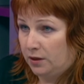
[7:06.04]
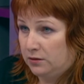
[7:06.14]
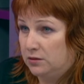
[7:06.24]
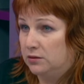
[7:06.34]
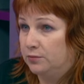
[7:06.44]

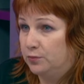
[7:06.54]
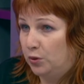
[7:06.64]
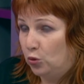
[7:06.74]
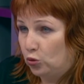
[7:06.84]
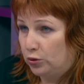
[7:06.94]
Э,
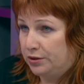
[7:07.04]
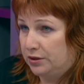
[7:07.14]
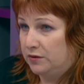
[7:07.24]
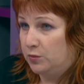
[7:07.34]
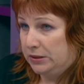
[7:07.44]

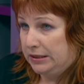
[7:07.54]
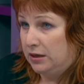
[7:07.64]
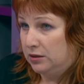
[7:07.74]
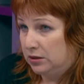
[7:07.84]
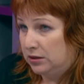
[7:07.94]
пакуется в
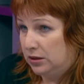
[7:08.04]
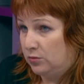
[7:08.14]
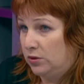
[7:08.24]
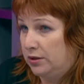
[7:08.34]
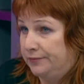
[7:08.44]
специальные
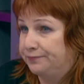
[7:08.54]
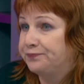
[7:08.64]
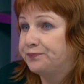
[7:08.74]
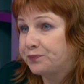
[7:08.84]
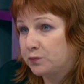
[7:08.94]
термо
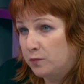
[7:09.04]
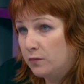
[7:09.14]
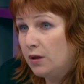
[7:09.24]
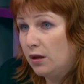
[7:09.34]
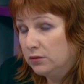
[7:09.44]

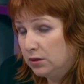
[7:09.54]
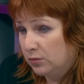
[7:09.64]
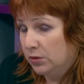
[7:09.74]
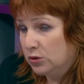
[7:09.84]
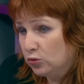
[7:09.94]

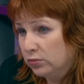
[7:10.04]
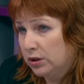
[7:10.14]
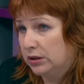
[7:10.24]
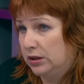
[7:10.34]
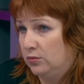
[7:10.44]

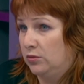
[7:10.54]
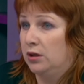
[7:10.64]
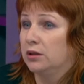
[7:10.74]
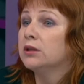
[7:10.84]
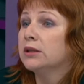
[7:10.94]
термосумки,
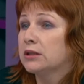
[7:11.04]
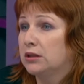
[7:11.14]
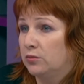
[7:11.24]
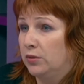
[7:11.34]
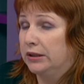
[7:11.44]
термо, с
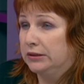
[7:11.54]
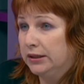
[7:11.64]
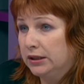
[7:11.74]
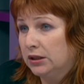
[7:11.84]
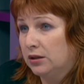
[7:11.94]

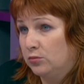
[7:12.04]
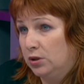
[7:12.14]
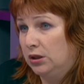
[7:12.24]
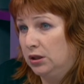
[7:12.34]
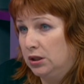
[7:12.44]

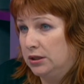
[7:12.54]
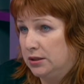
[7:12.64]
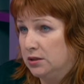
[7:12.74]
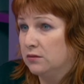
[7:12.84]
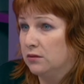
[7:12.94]
термоконтейнерами и,
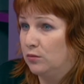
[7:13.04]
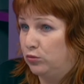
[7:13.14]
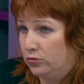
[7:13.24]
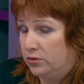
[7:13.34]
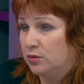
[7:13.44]

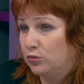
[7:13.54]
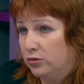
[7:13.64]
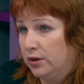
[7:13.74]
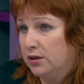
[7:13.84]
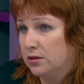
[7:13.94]
естественно,
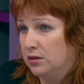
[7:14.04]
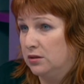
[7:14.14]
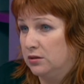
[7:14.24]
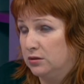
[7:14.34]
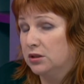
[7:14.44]

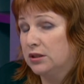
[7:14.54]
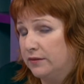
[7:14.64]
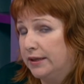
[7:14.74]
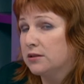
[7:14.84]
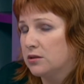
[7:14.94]
соблюдается,
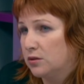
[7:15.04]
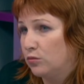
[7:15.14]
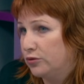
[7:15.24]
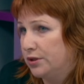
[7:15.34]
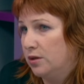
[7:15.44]
доставляется с
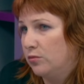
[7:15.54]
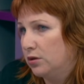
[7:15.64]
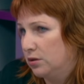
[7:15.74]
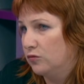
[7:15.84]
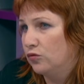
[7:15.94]
соблюдением
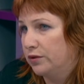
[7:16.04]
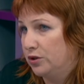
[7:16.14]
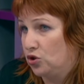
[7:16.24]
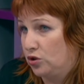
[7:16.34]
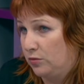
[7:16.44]
холодового
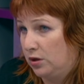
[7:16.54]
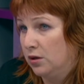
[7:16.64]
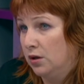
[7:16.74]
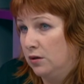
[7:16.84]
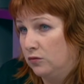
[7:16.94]
режима.
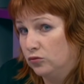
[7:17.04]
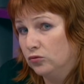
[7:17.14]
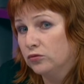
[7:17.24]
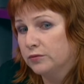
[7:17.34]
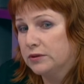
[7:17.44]

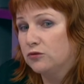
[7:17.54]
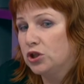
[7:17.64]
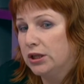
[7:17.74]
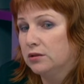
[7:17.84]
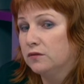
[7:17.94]
Ну,
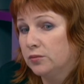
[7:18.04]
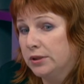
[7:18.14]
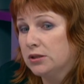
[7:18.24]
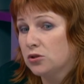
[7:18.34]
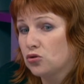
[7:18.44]
звучала
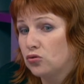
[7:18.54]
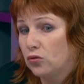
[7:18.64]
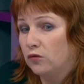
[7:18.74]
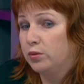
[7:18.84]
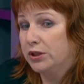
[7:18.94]
информация,
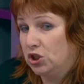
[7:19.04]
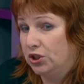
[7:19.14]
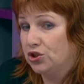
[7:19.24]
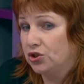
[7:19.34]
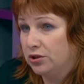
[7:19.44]
что в
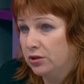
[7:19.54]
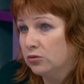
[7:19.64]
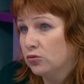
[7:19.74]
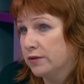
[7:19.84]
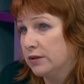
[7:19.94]
ближайшие
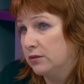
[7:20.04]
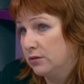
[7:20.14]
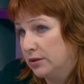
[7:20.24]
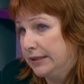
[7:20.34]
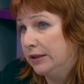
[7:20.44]
дни, то есть
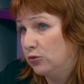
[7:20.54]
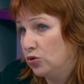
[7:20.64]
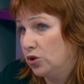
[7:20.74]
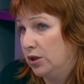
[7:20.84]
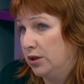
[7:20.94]
э,
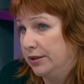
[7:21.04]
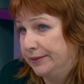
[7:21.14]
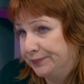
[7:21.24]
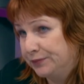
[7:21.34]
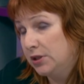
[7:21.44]

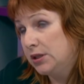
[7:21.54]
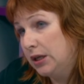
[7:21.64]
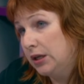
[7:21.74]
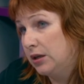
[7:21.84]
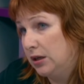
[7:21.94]
следующая
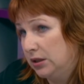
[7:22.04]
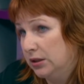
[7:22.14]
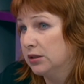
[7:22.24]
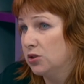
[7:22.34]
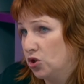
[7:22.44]
неделя,
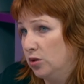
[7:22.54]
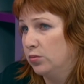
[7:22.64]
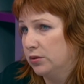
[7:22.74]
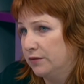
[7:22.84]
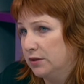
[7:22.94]
она должна
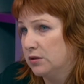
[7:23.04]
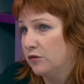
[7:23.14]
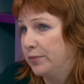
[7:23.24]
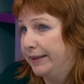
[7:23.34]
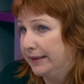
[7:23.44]

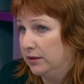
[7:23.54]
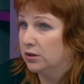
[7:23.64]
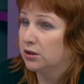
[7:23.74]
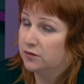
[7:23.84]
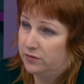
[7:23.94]
появиться в
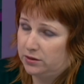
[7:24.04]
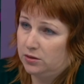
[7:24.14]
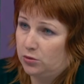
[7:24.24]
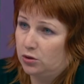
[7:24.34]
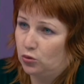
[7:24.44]
поликлиниках в
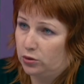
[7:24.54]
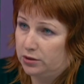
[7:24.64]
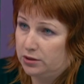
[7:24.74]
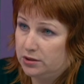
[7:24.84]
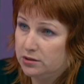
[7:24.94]
роддомах
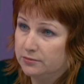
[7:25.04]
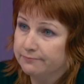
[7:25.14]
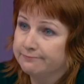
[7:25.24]
города Одессы.